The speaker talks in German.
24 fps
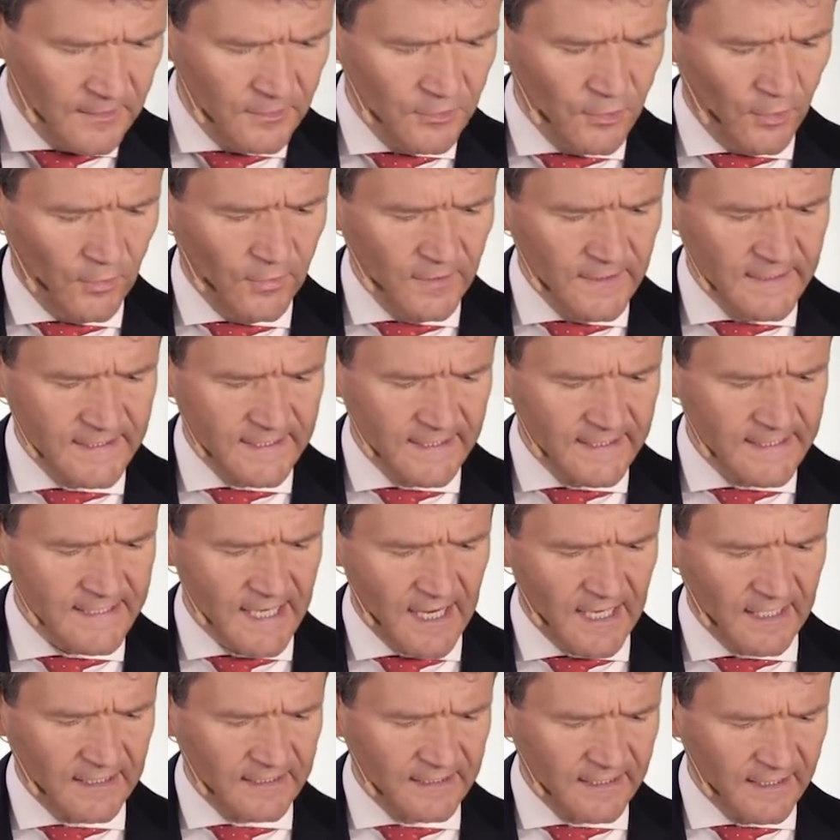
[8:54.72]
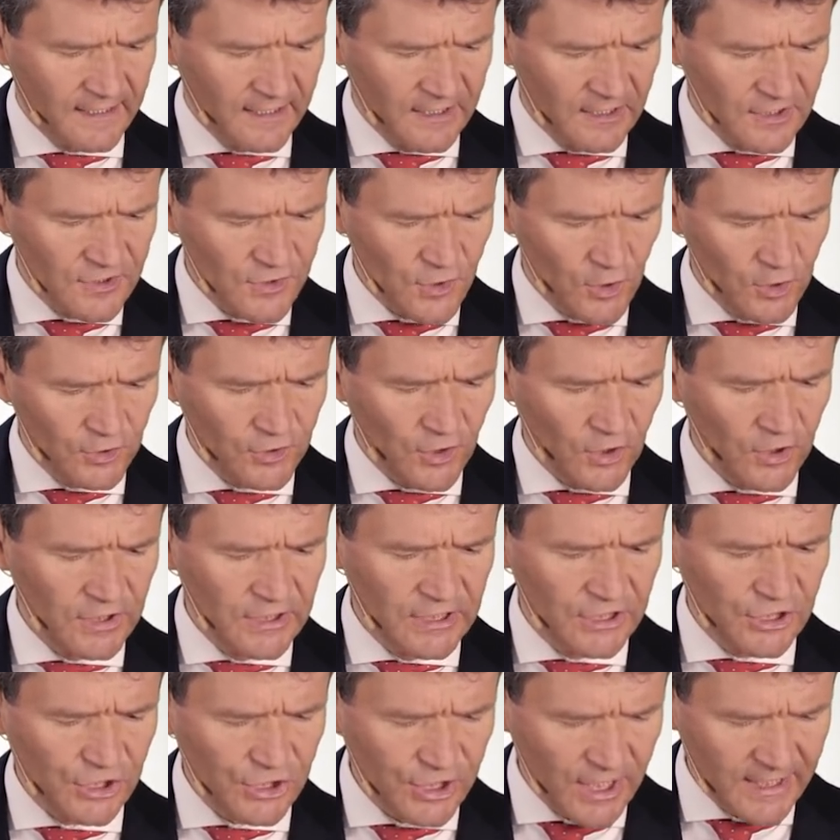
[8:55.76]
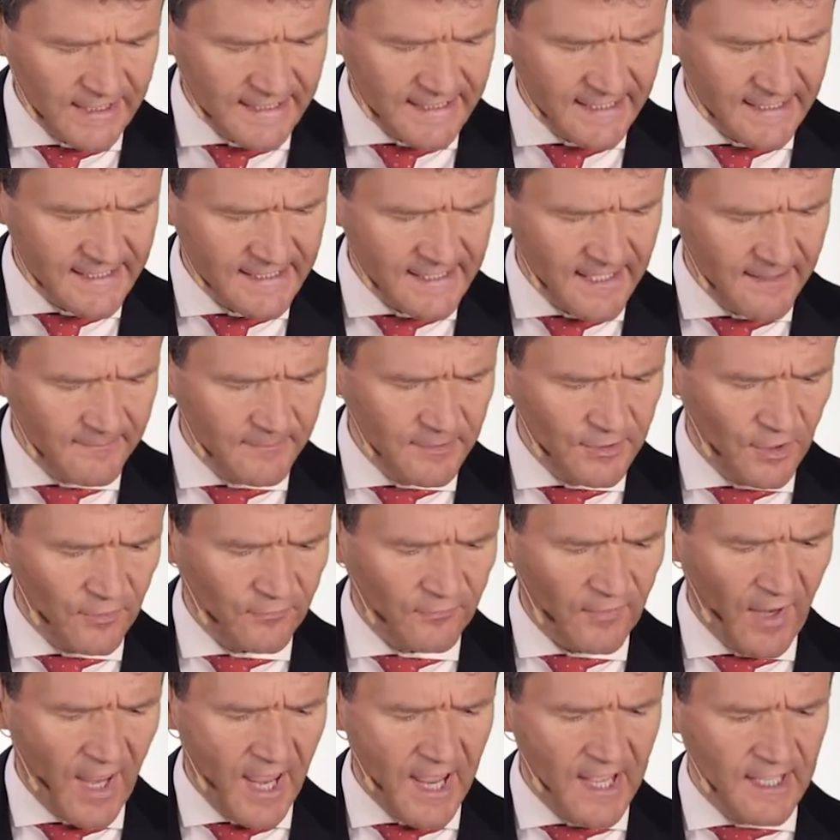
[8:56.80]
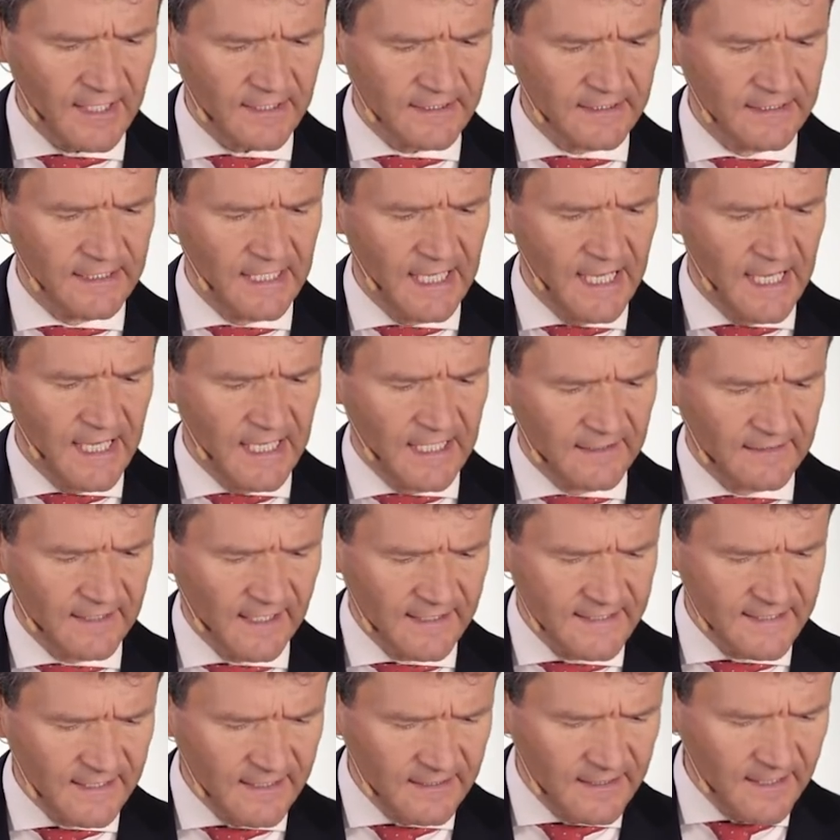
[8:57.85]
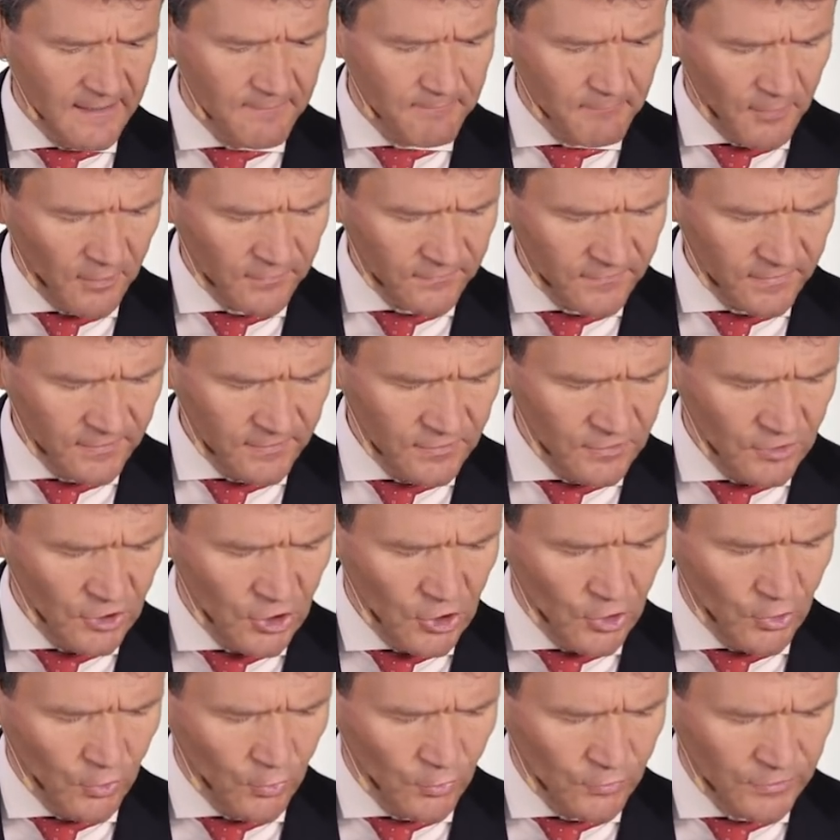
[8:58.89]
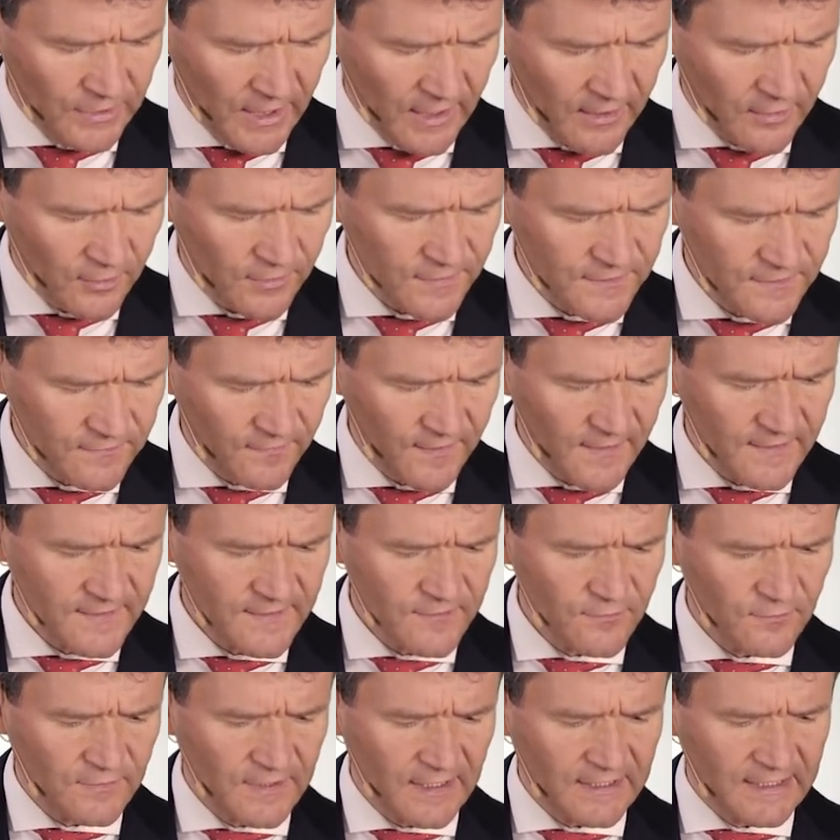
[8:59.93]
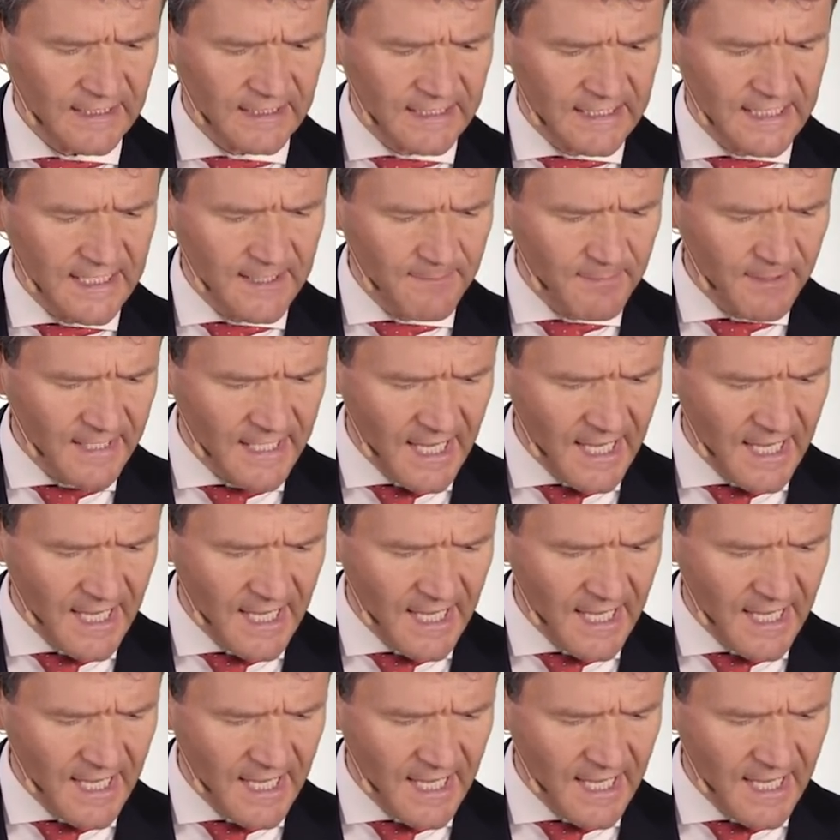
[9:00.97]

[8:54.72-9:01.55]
19 sagt er, ihr sollt euch nicht Schätze sammeln auf Erden, dass sie die Motten und der Rost fressen und da die Diebe